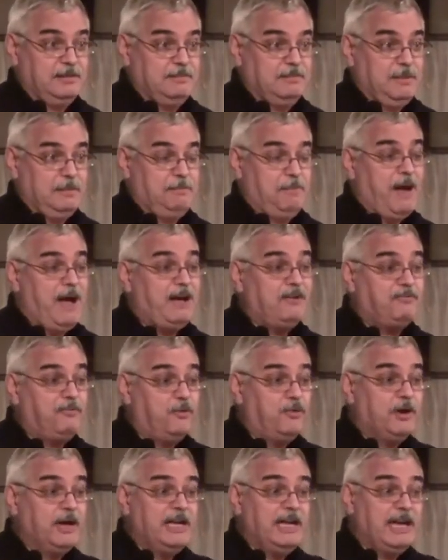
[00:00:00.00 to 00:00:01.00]
Puis par
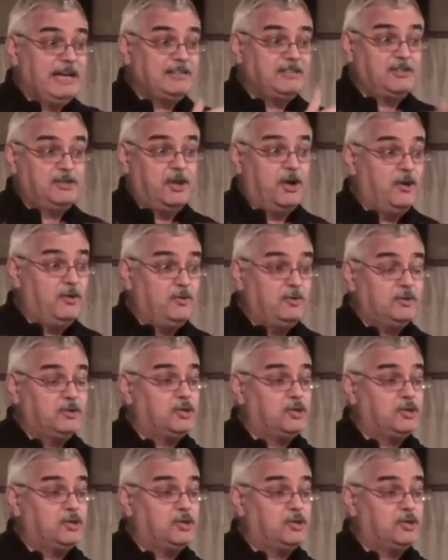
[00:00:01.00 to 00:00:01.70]
vos réactions,